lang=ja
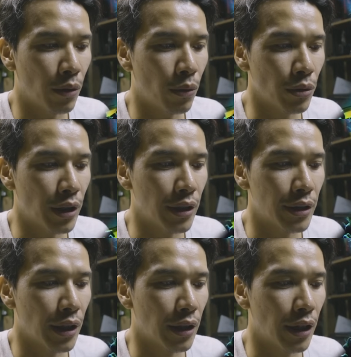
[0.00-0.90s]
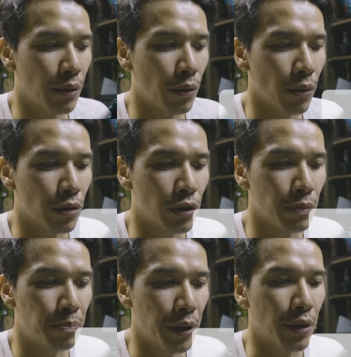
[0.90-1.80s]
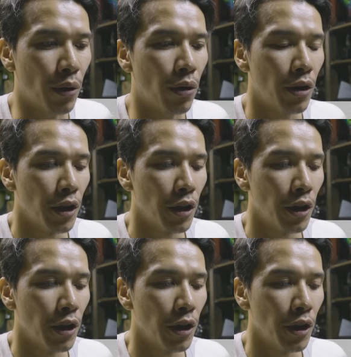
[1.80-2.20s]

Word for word: ごてんさんケー の ろくじゅっピー と。